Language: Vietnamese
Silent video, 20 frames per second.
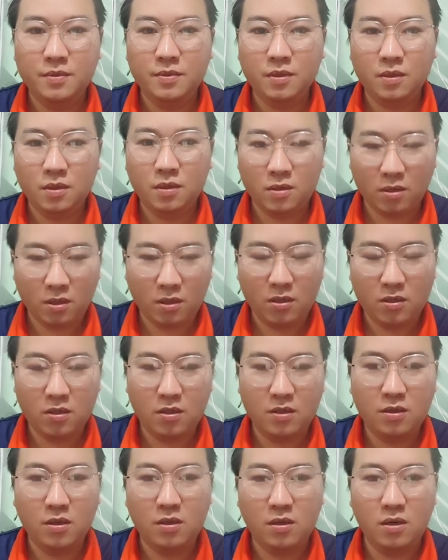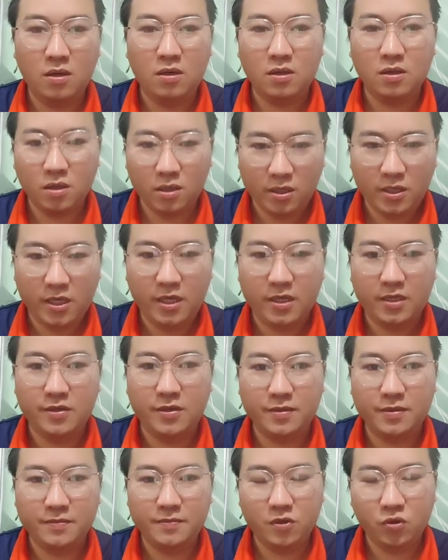họ đâu coi khó tất nhiên rồi
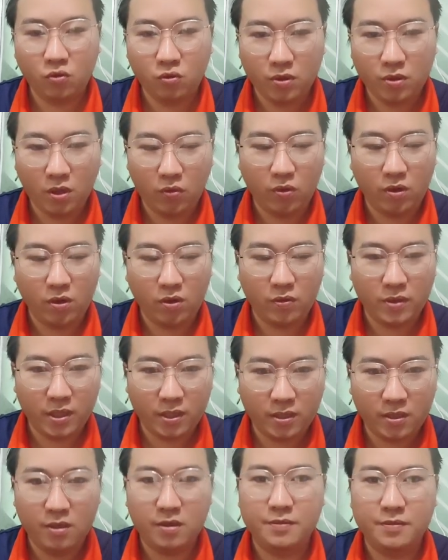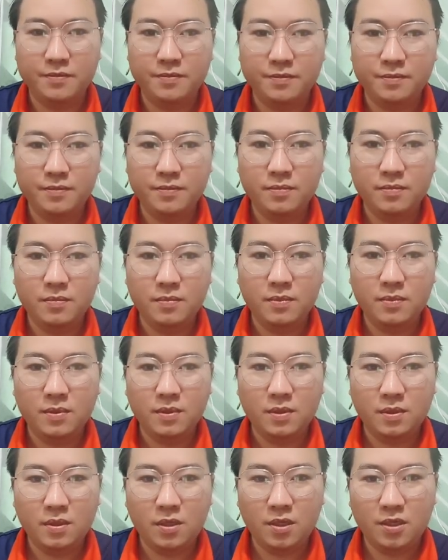dù luôn nhau nó nói thiết khứ
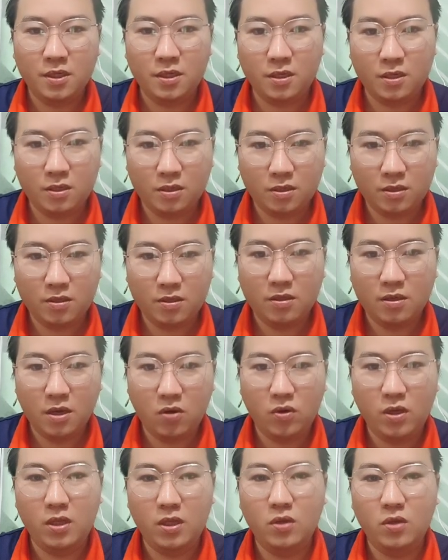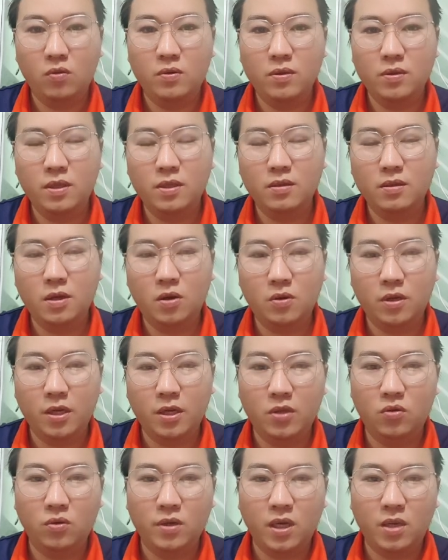ta chỉ đau này được đau
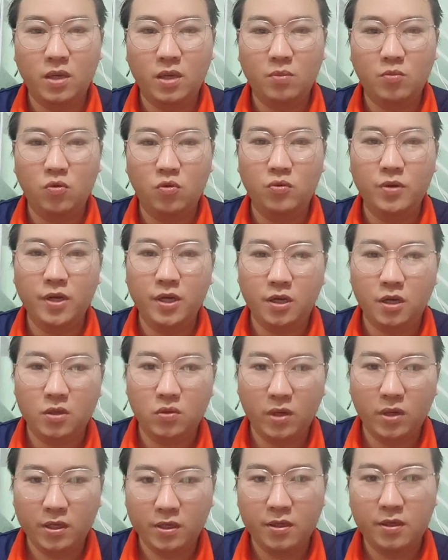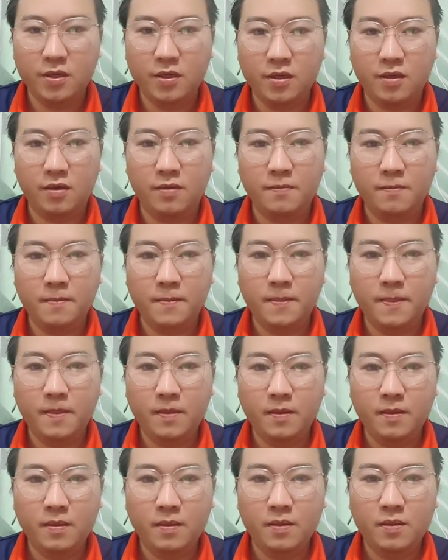này được khay mục này khử trâu lên từ này nhở
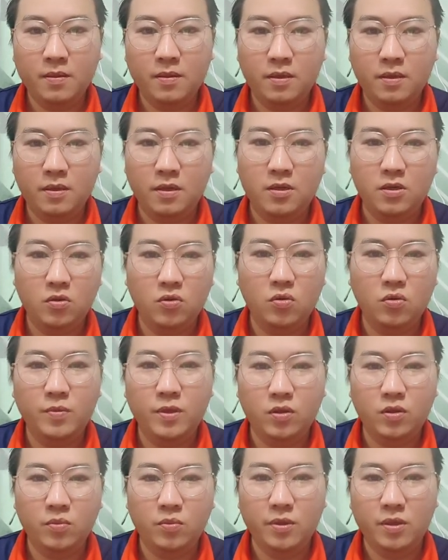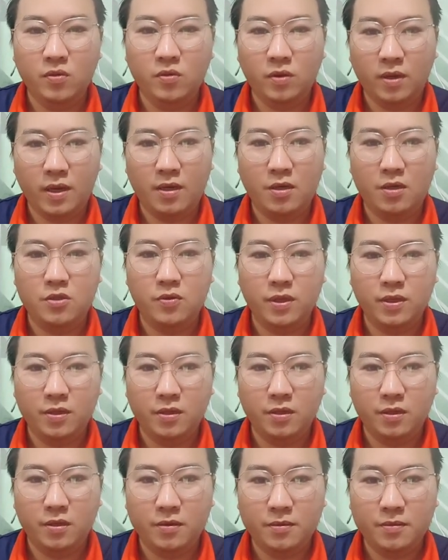khử trâu dù mi tu mi nhọn à khử trâu lên
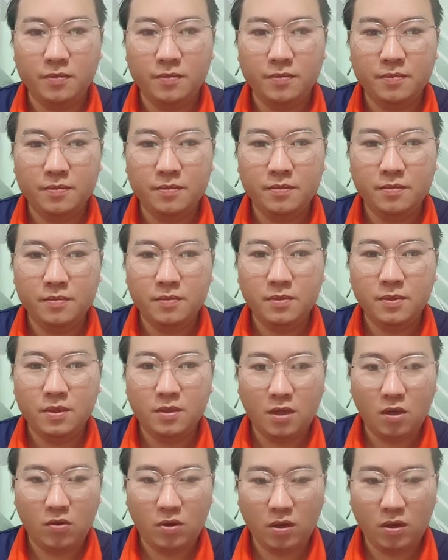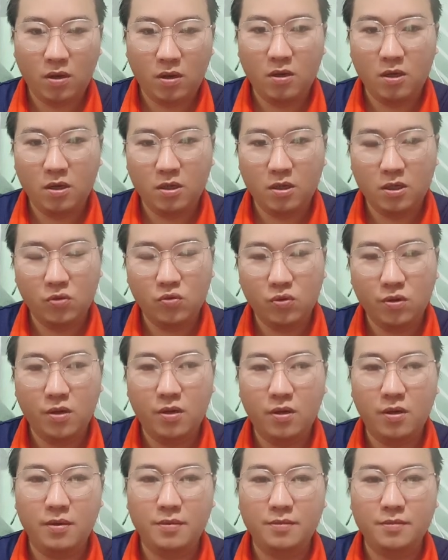từ đau nó khó khử trâu dù
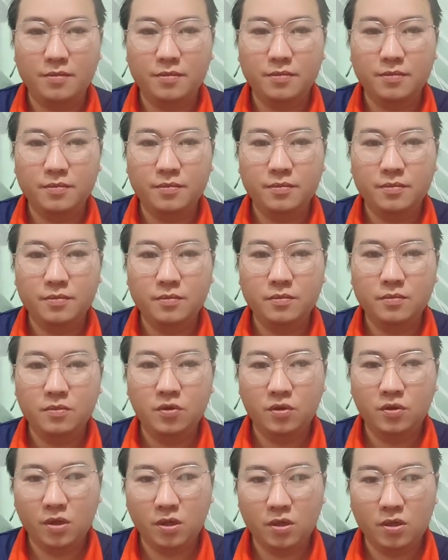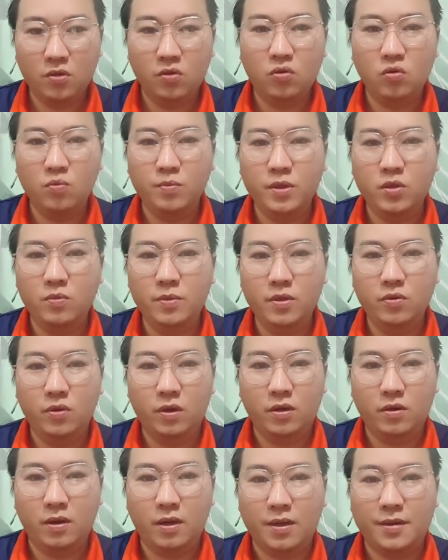nọ nếu khử trâu dù tu mi tu mi
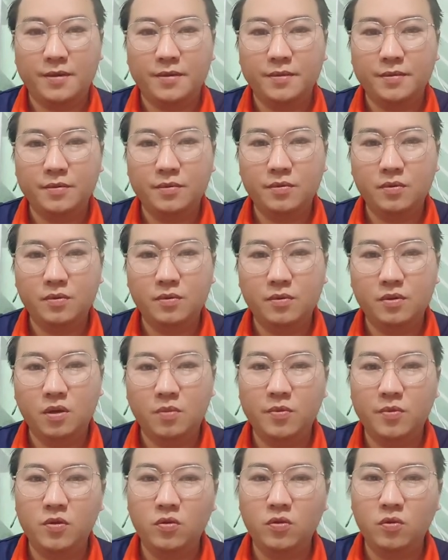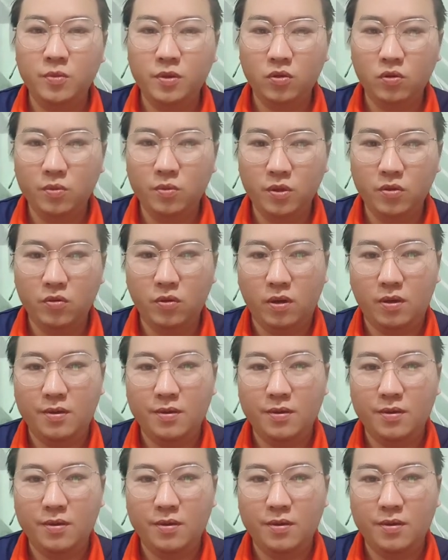nhọn nọ à u có mi dù mi tu mi nhọn